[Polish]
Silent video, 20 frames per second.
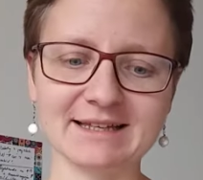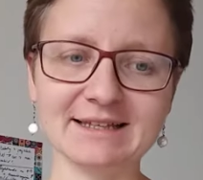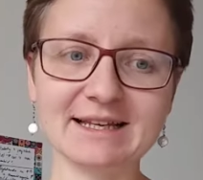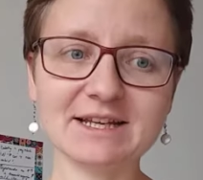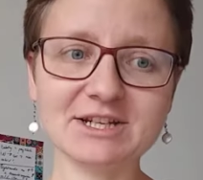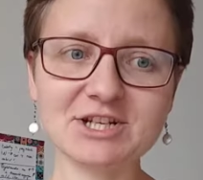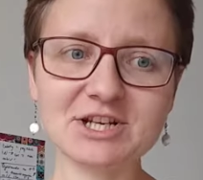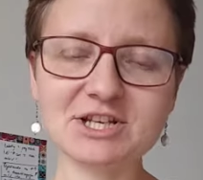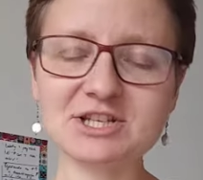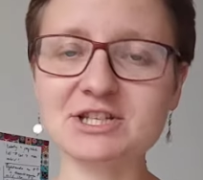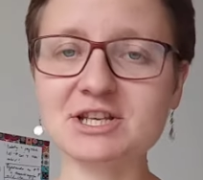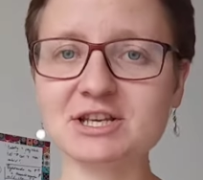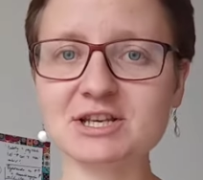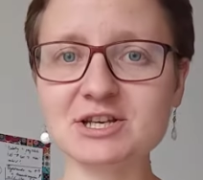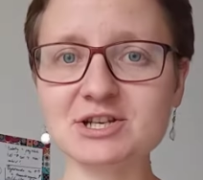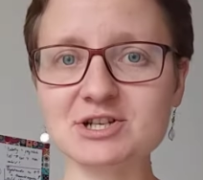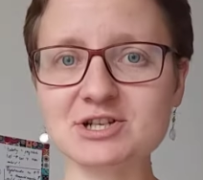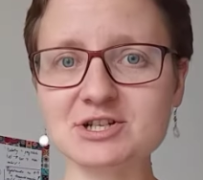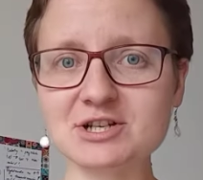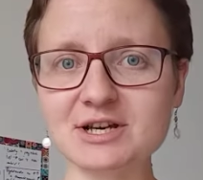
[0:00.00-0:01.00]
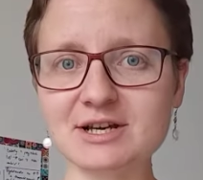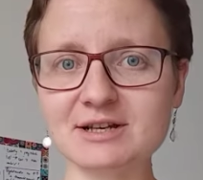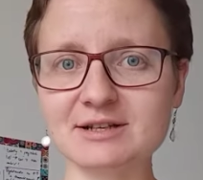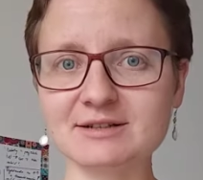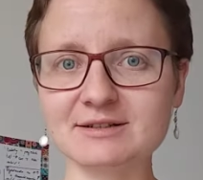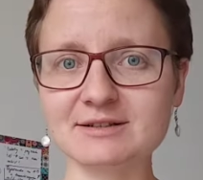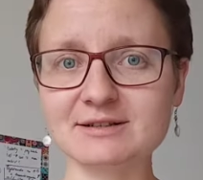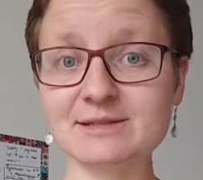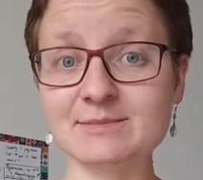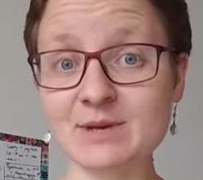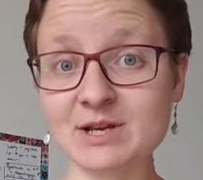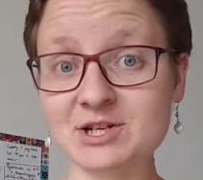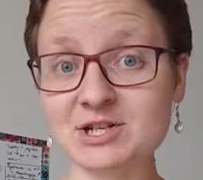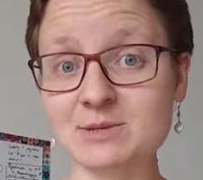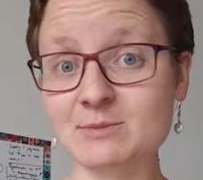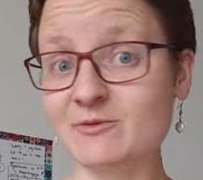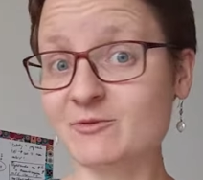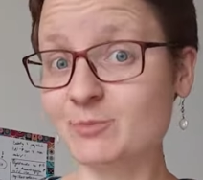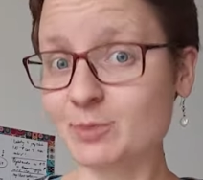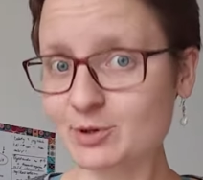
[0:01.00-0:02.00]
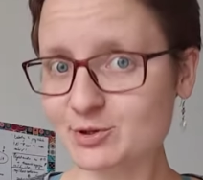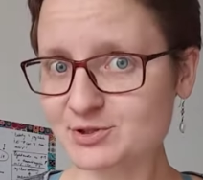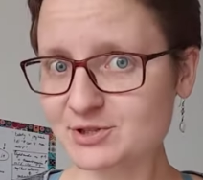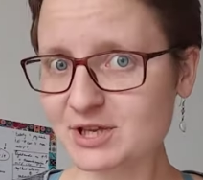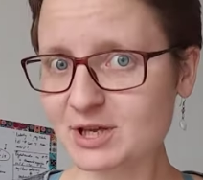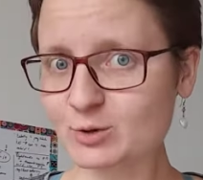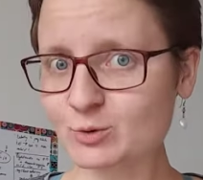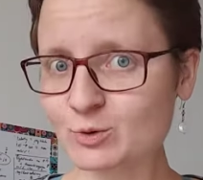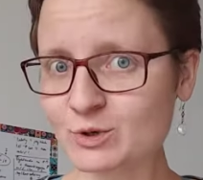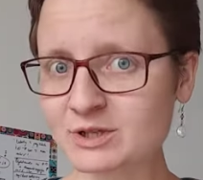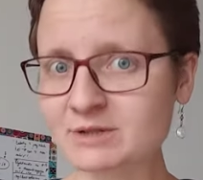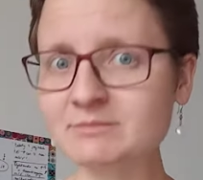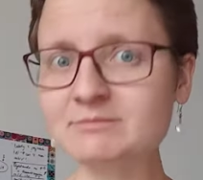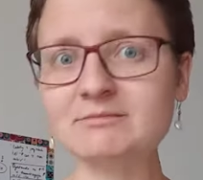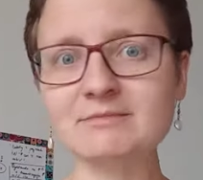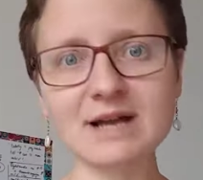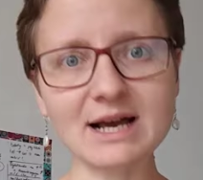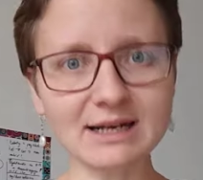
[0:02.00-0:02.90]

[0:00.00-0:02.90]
Najczęściej jeżdżę z mężem w polskie góry,